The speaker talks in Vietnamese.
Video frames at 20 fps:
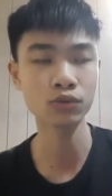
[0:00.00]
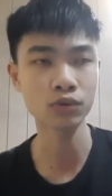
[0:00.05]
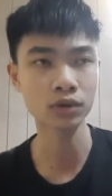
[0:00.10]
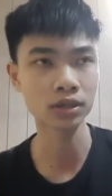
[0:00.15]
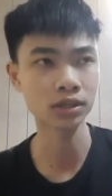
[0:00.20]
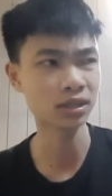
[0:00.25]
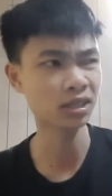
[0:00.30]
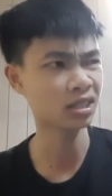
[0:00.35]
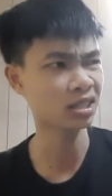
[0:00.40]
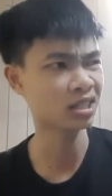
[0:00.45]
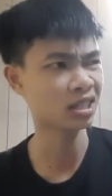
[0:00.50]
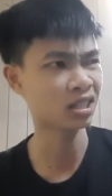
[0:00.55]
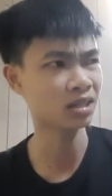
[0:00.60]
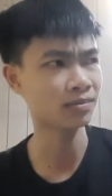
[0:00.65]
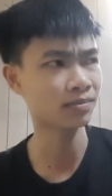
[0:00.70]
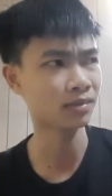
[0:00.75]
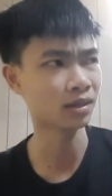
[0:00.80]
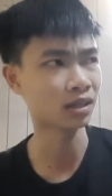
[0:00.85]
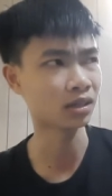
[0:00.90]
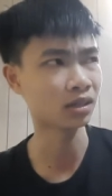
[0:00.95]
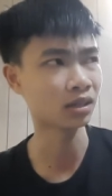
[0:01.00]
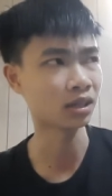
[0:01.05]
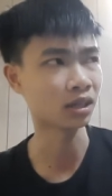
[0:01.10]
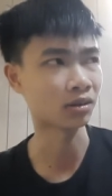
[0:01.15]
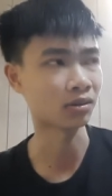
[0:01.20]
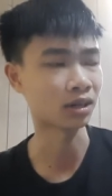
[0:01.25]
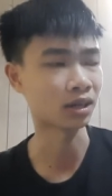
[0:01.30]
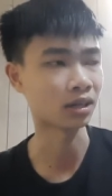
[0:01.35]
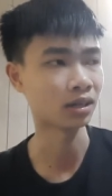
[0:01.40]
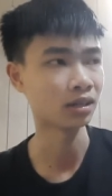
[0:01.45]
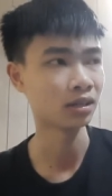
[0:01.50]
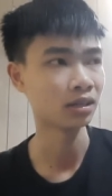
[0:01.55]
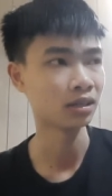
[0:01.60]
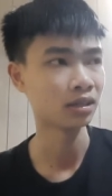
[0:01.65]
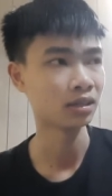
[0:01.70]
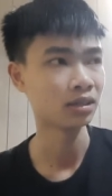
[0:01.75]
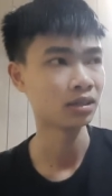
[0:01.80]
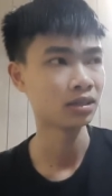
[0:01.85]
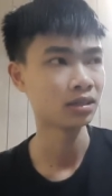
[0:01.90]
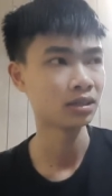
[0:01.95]
Còn những cái sim mà như kiểu là
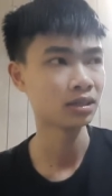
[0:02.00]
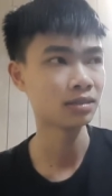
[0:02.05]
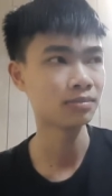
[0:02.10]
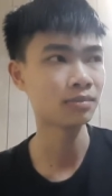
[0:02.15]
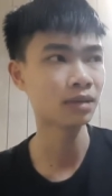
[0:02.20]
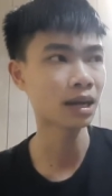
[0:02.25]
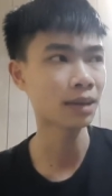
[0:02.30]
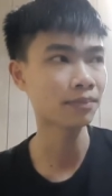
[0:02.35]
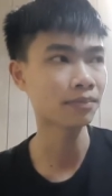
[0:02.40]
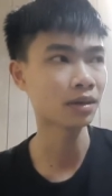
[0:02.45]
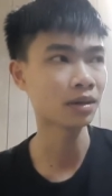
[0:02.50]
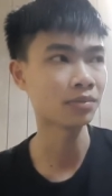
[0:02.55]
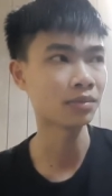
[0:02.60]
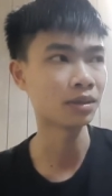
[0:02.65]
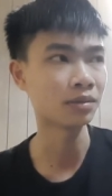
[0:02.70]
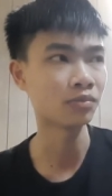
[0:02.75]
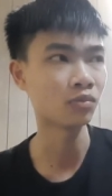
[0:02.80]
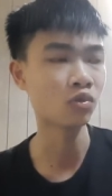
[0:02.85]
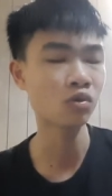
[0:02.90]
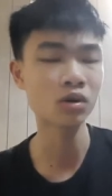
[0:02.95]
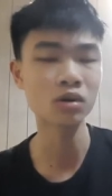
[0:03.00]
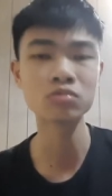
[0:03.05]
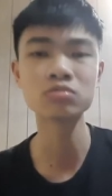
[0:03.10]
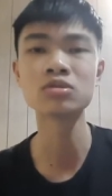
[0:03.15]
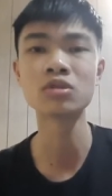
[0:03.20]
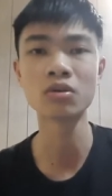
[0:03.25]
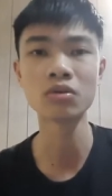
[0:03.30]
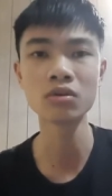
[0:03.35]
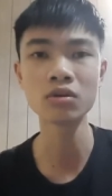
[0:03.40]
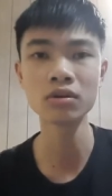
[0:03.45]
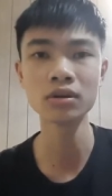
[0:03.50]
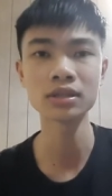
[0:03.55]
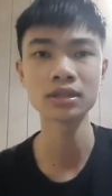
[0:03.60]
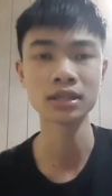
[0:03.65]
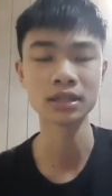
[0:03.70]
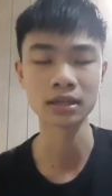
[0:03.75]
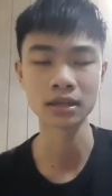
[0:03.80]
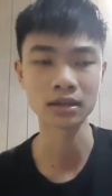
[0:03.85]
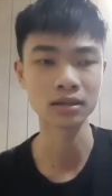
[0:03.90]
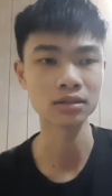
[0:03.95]
sim năm mà mình mua không số ấy,
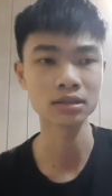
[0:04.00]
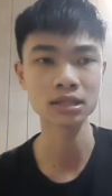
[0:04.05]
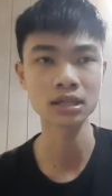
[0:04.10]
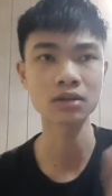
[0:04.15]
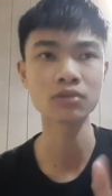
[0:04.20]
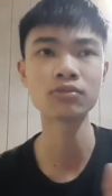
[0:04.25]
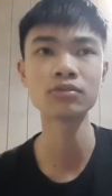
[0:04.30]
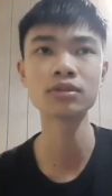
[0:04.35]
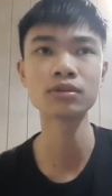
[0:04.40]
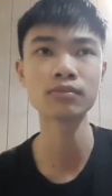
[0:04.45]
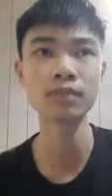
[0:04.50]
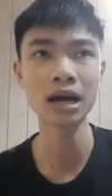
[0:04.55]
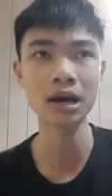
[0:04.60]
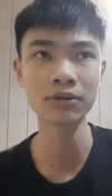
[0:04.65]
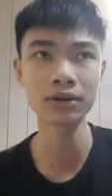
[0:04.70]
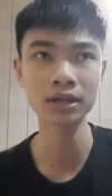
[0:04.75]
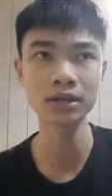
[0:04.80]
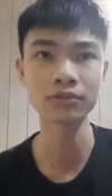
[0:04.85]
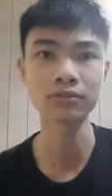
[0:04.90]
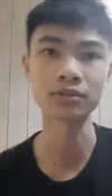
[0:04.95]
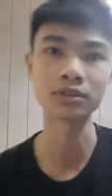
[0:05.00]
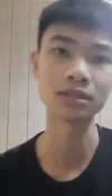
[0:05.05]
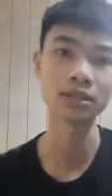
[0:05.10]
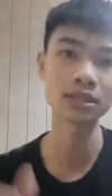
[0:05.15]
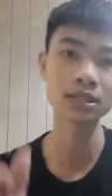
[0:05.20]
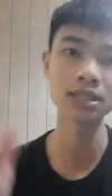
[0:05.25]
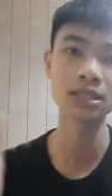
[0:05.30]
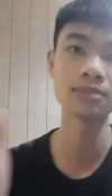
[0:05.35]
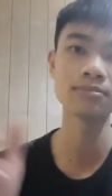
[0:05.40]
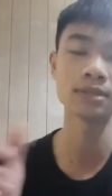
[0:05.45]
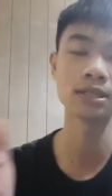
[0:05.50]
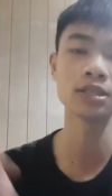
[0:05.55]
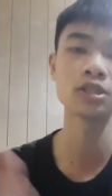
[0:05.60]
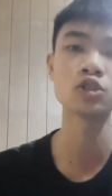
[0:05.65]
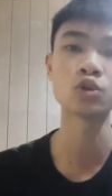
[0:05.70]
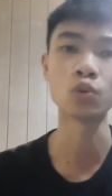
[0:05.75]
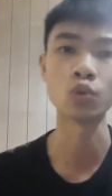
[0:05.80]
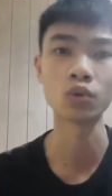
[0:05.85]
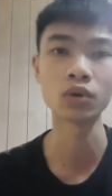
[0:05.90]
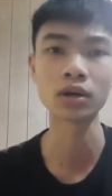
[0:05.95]
thì là nó sẽ không có thông báo đấy. Còn những cái sim chính
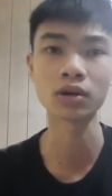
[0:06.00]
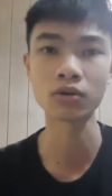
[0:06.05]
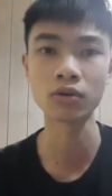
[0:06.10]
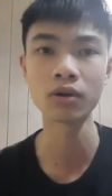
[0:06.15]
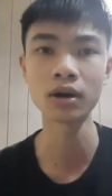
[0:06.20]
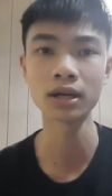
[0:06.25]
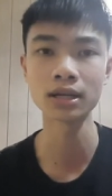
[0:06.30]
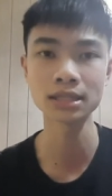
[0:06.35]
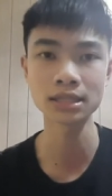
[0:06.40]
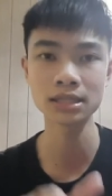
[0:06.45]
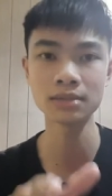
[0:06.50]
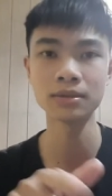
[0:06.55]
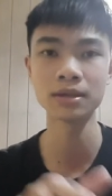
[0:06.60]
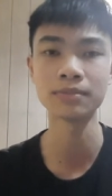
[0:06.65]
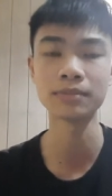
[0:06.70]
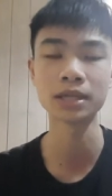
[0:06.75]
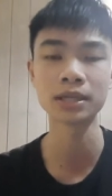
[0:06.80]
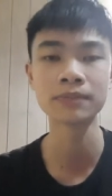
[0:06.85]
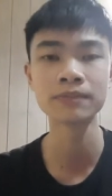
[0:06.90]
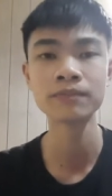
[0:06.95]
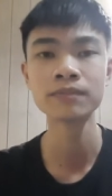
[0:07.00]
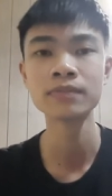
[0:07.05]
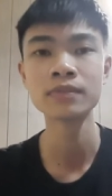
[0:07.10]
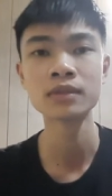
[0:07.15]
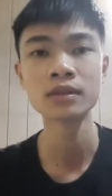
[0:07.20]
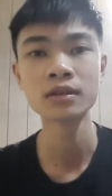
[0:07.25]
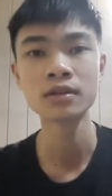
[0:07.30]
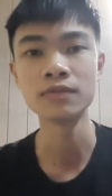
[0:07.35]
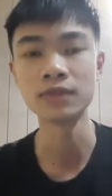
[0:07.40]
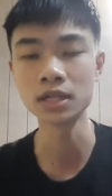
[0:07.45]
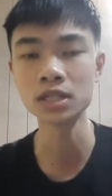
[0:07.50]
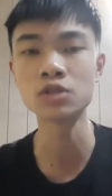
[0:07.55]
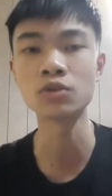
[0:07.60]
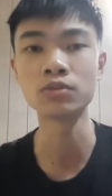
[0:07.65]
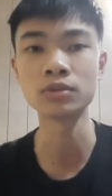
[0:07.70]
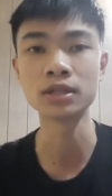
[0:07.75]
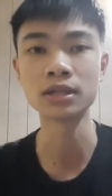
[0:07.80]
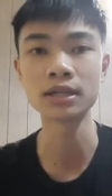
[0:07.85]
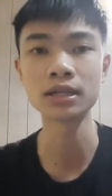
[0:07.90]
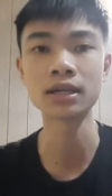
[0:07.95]
chủ là có. Cái sim này mình vẫn
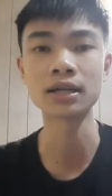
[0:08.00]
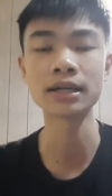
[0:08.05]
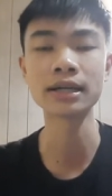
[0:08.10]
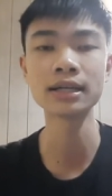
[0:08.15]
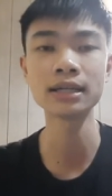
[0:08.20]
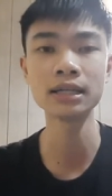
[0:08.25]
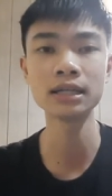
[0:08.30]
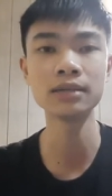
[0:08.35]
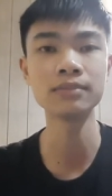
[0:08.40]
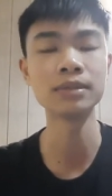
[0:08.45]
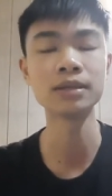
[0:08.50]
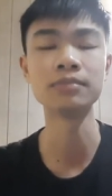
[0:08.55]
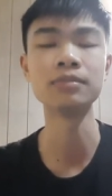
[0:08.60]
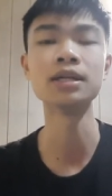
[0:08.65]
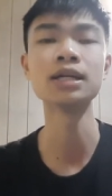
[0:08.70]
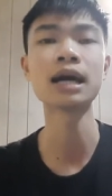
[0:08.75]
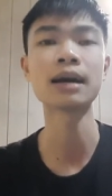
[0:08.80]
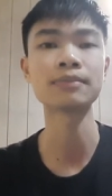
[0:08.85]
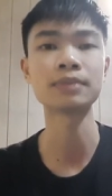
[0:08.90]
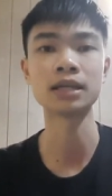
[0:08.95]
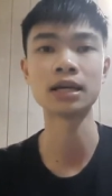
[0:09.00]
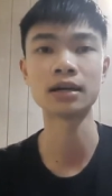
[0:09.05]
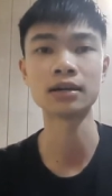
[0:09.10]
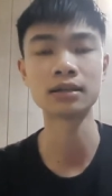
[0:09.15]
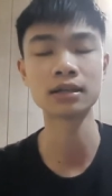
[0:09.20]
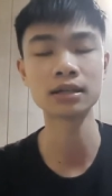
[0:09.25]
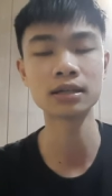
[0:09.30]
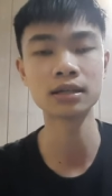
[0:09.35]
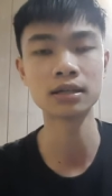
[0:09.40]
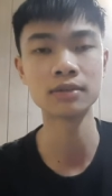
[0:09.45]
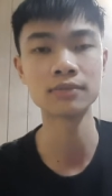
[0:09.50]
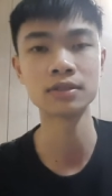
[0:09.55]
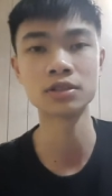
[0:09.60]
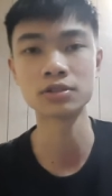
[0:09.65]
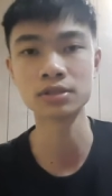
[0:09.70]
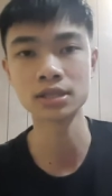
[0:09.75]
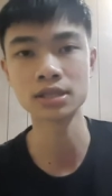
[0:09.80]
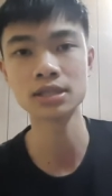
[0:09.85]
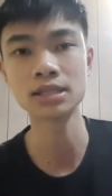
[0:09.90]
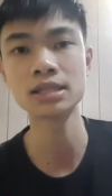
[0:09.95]
dùng thì cái đợt cách ly mình mới nạp tiền, cái lần vừa
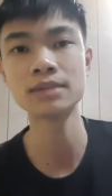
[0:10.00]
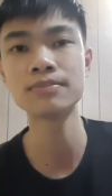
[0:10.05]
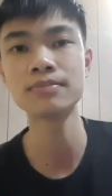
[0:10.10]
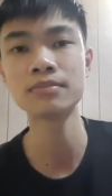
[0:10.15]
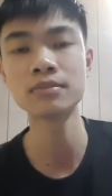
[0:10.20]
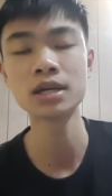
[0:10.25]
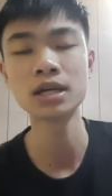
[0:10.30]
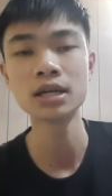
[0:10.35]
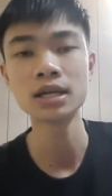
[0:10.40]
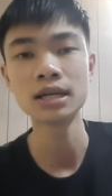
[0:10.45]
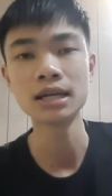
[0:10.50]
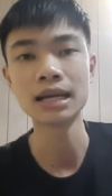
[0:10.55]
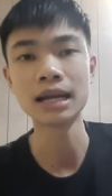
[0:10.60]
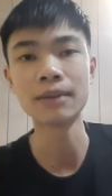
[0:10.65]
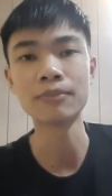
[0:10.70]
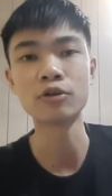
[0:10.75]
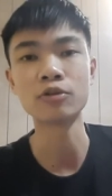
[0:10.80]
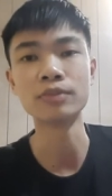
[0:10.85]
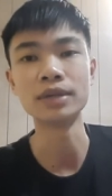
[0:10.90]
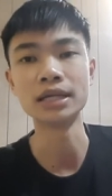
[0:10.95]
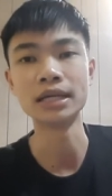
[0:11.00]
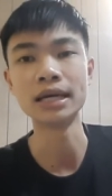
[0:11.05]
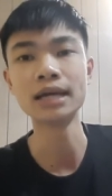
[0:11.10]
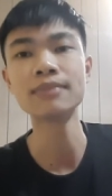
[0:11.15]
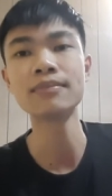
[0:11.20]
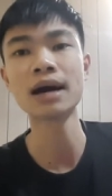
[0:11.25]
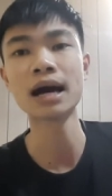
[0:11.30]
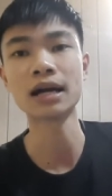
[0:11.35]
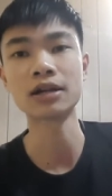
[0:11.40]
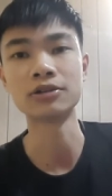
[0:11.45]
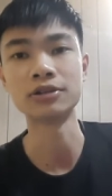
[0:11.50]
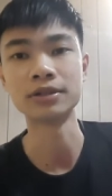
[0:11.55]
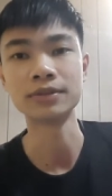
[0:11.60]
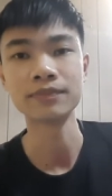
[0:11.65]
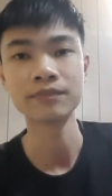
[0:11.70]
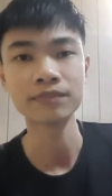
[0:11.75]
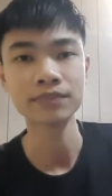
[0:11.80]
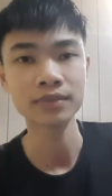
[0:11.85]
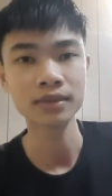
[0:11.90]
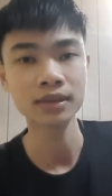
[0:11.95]
rồi sim năm của mình hết mạng rồi,
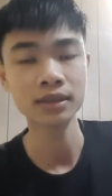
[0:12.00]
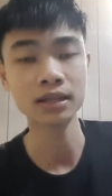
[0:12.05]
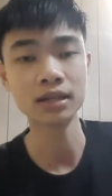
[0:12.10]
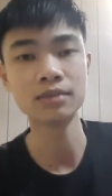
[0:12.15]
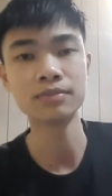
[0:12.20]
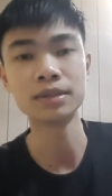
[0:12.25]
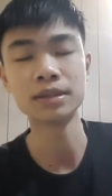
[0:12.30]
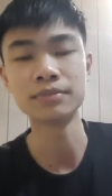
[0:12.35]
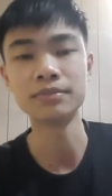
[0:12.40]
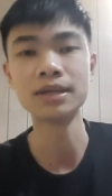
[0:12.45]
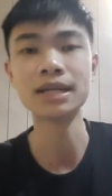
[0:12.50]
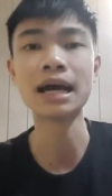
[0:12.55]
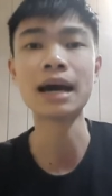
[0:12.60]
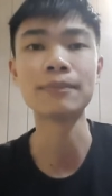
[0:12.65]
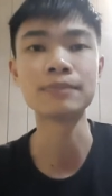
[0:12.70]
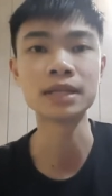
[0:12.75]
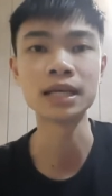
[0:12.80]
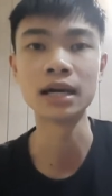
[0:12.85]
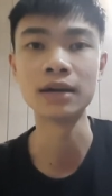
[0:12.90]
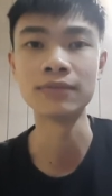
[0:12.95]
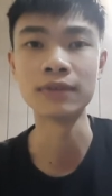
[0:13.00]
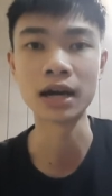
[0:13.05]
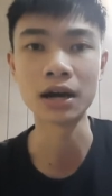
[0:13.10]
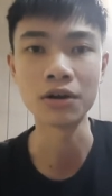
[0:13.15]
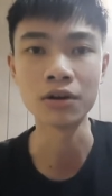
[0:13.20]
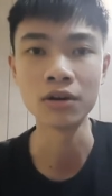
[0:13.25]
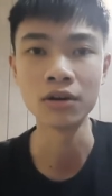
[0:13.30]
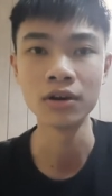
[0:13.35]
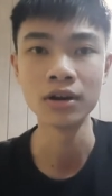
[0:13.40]
thế là mình mới nạp tiền vào.